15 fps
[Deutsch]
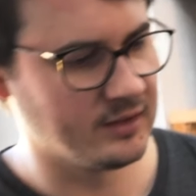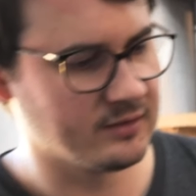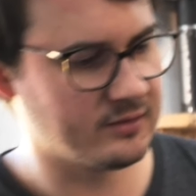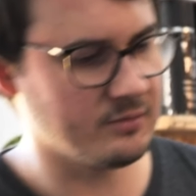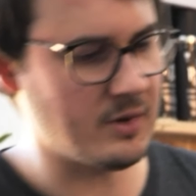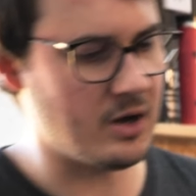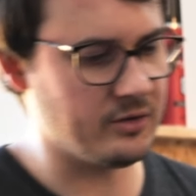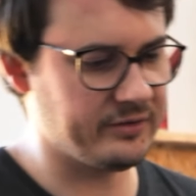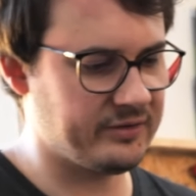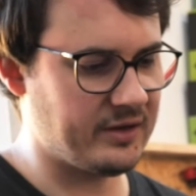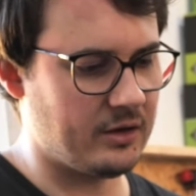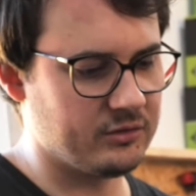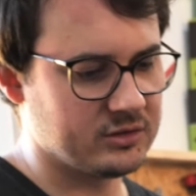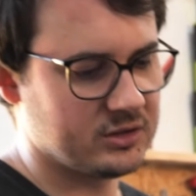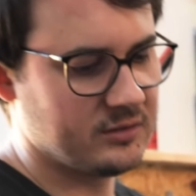zum
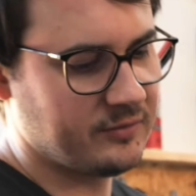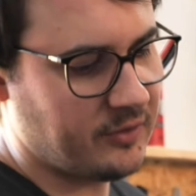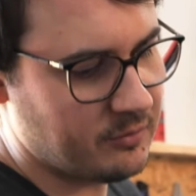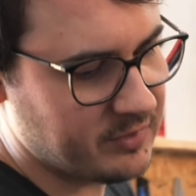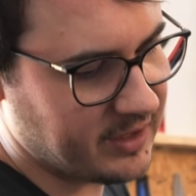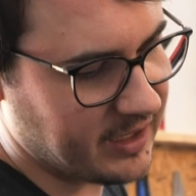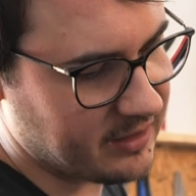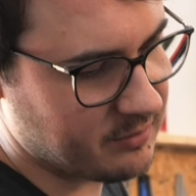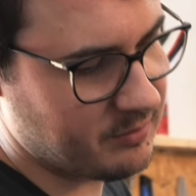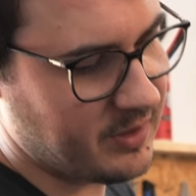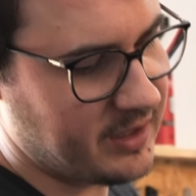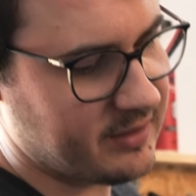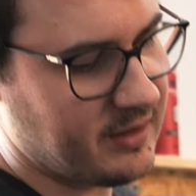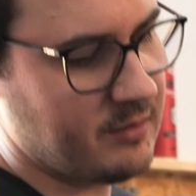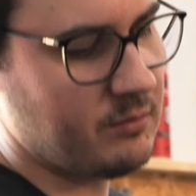Austauschen vom
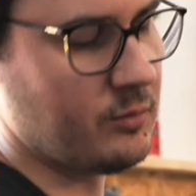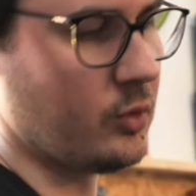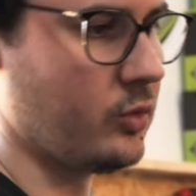Kettenblatt am